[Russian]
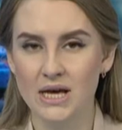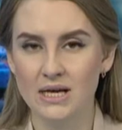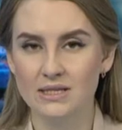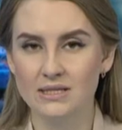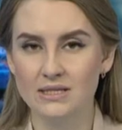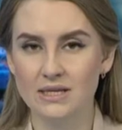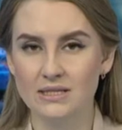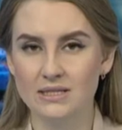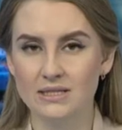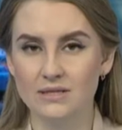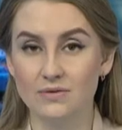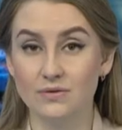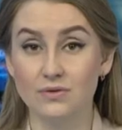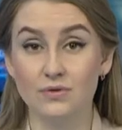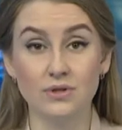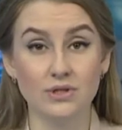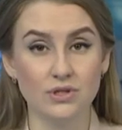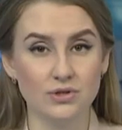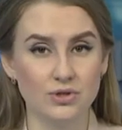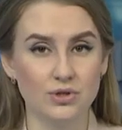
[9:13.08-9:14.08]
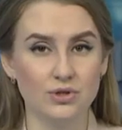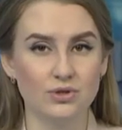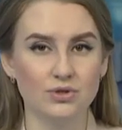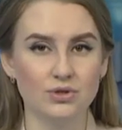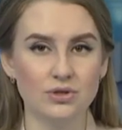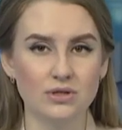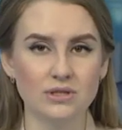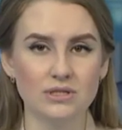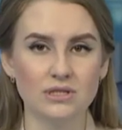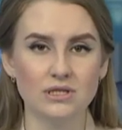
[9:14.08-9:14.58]
Кстати, в
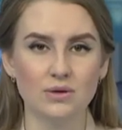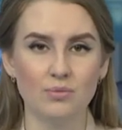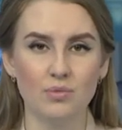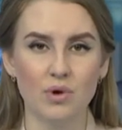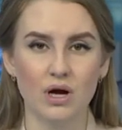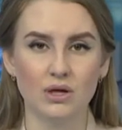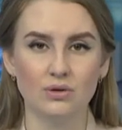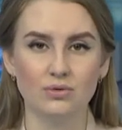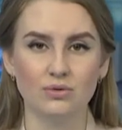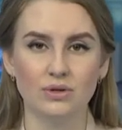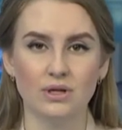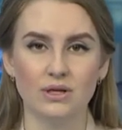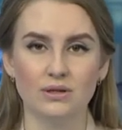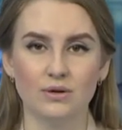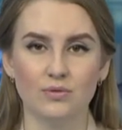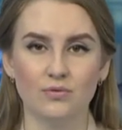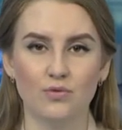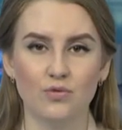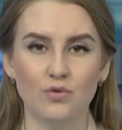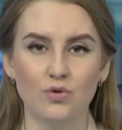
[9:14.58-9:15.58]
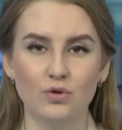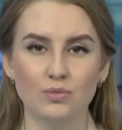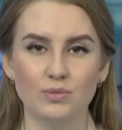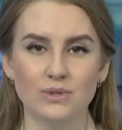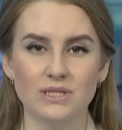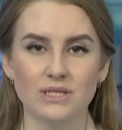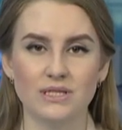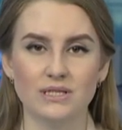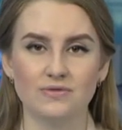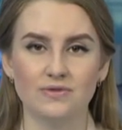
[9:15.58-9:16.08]
2014 году на этом
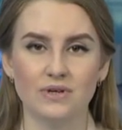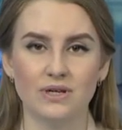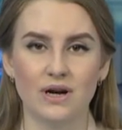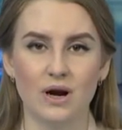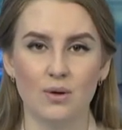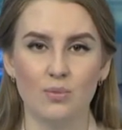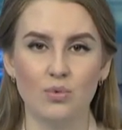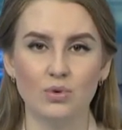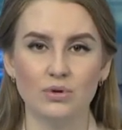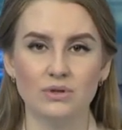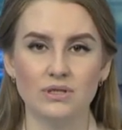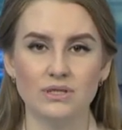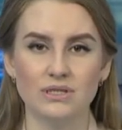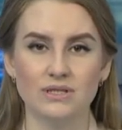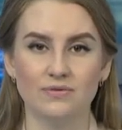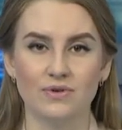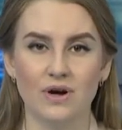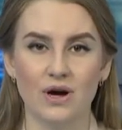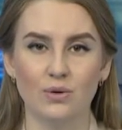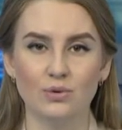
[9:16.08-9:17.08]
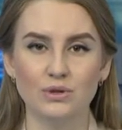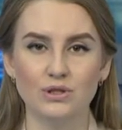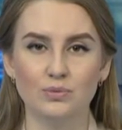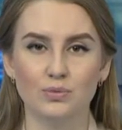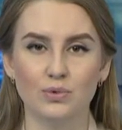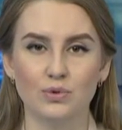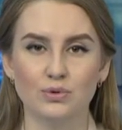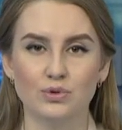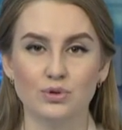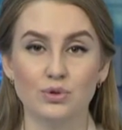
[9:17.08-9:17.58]
форуме за свои работы Завгородний
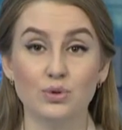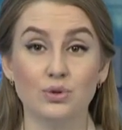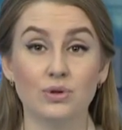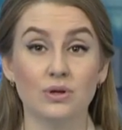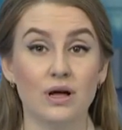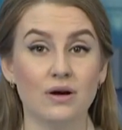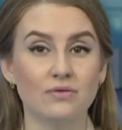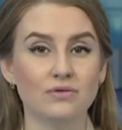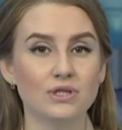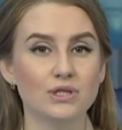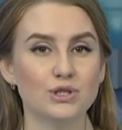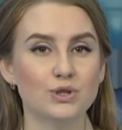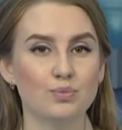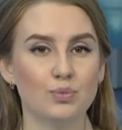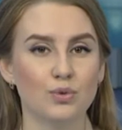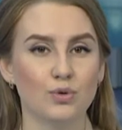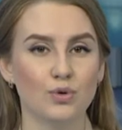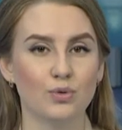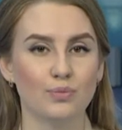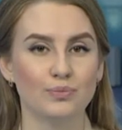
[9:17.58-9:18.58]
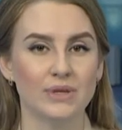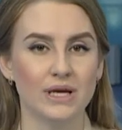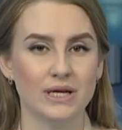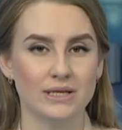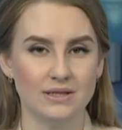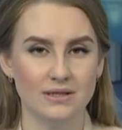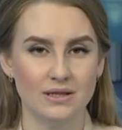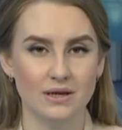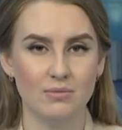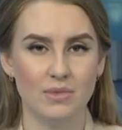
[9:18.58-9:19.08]
получил главный диплом
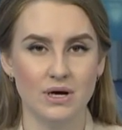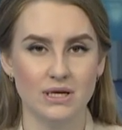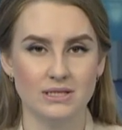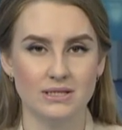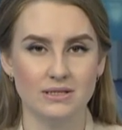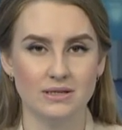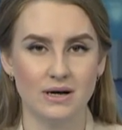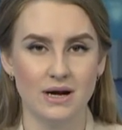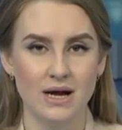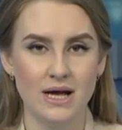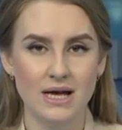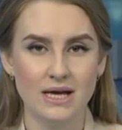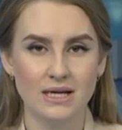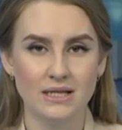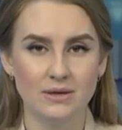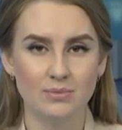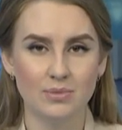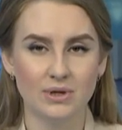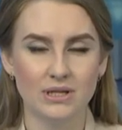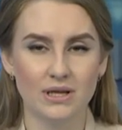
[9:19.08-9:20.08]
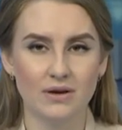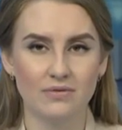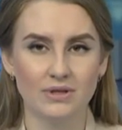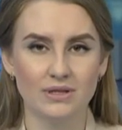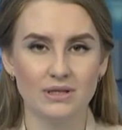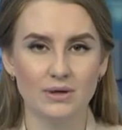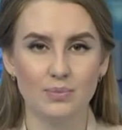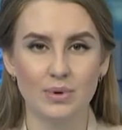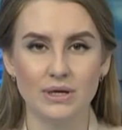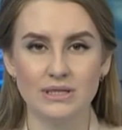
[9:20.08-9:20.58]
Данила Мастера.
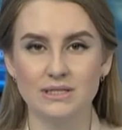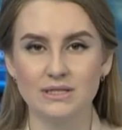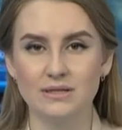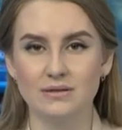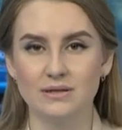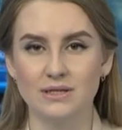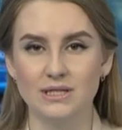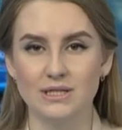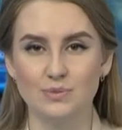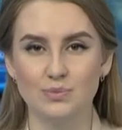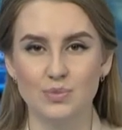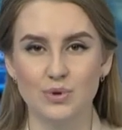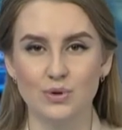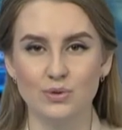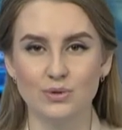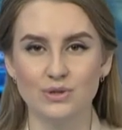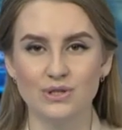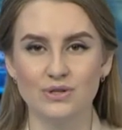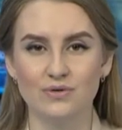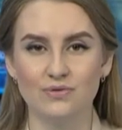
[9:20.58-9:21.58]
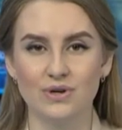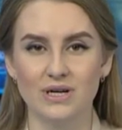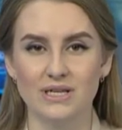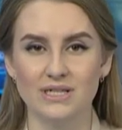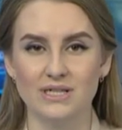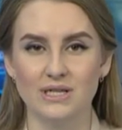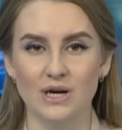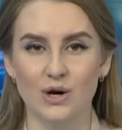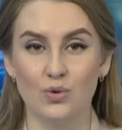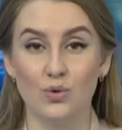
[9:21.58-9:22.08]
Необыкновенные поделки из бересты в
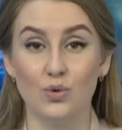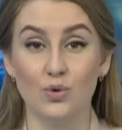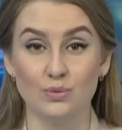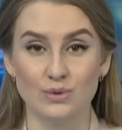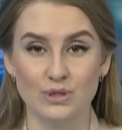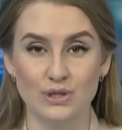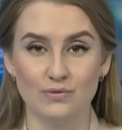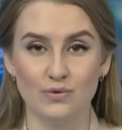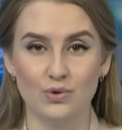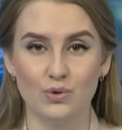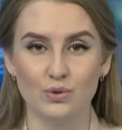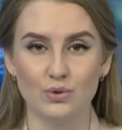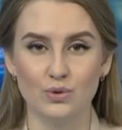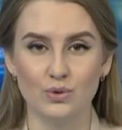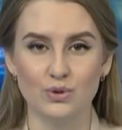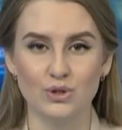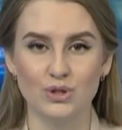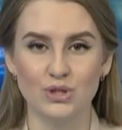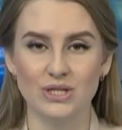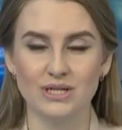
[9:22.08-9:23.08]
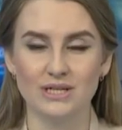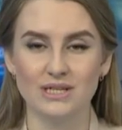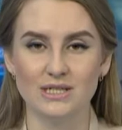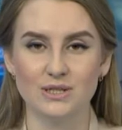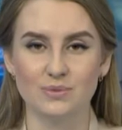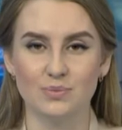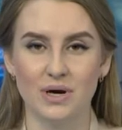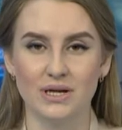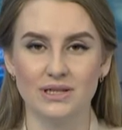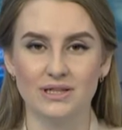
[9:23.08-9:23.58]
гостях у омского художника
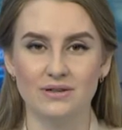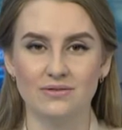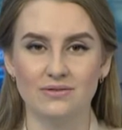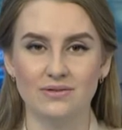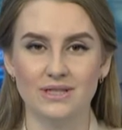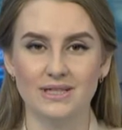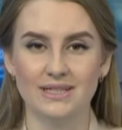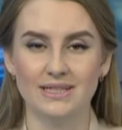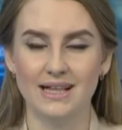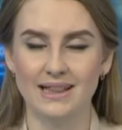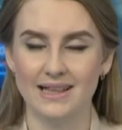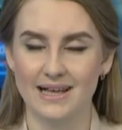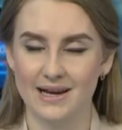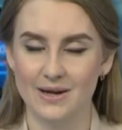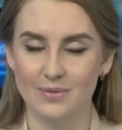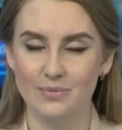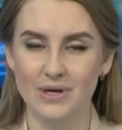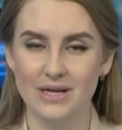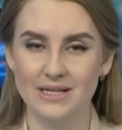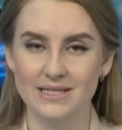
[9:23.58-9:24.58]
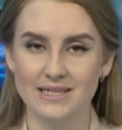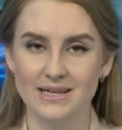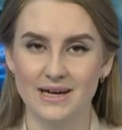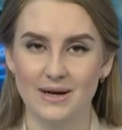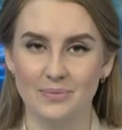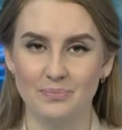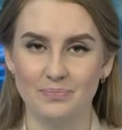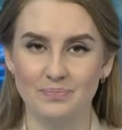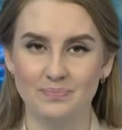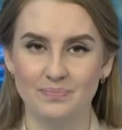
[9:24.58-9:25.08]
рассматривала Наталья
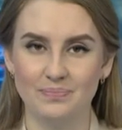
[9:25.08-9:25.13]
Бельская.